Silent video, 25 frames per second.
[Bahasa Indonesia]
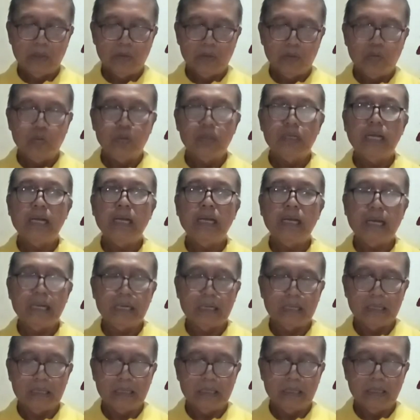
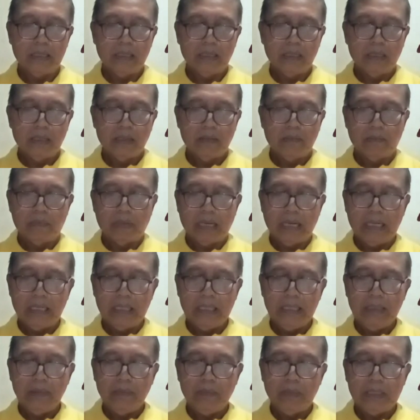usahakan
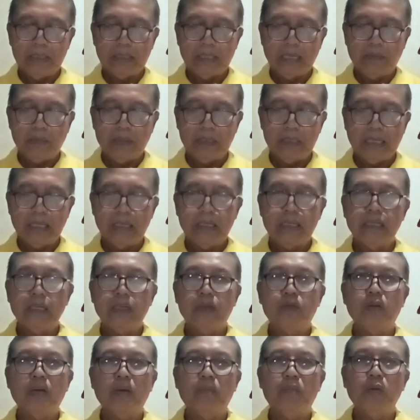Bali bisa menjadi
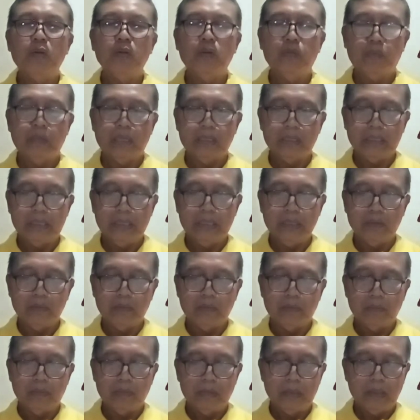20 presidium,
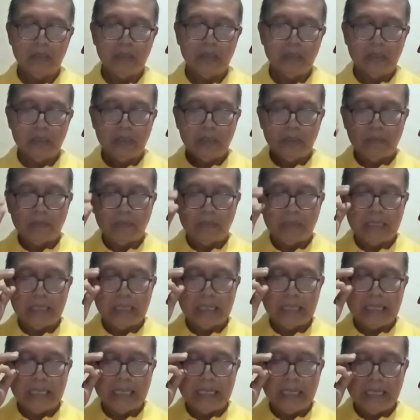
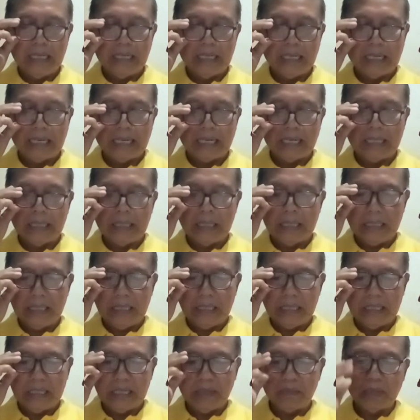maka
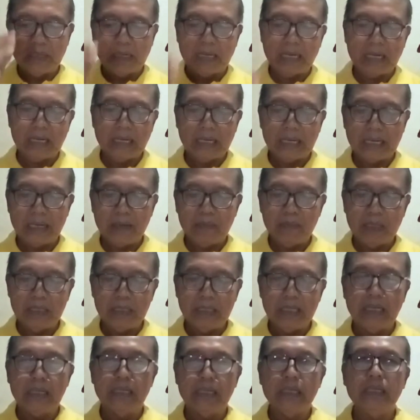nanti dimekarkan
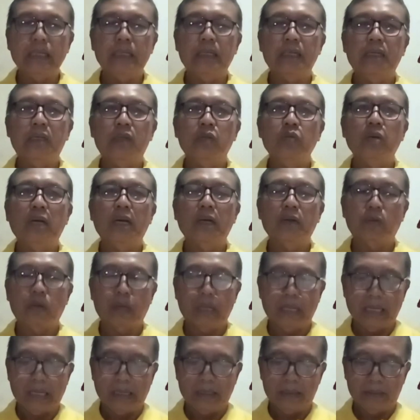menjadi dua
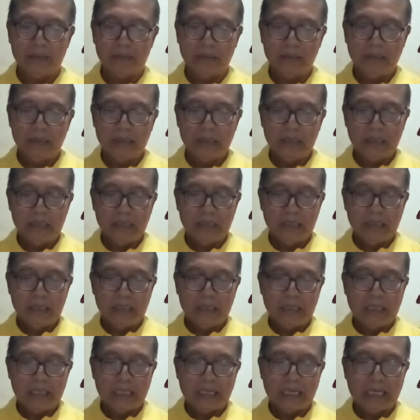kuria.
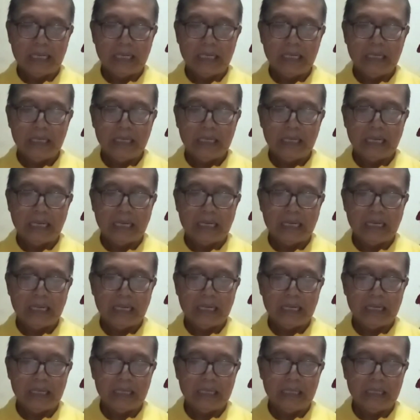Dan
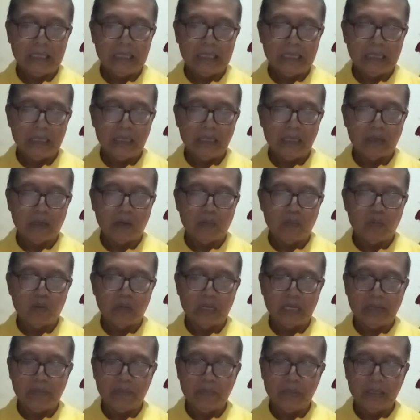arahan dari Romo
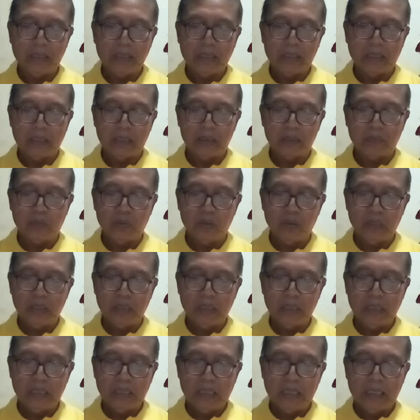Emil tersebut
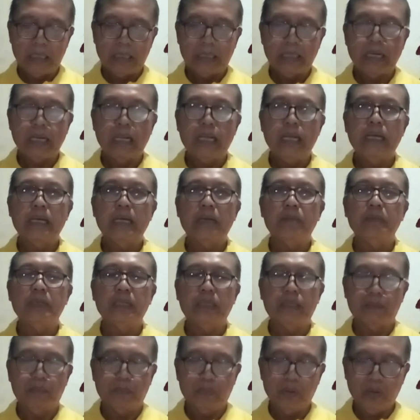telah
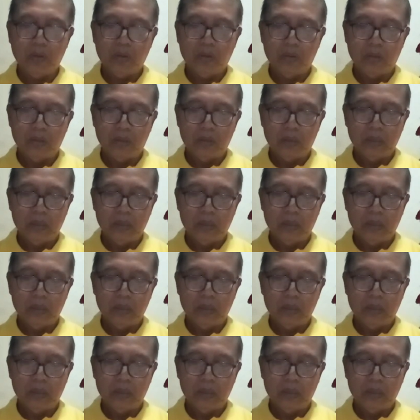kami tempuh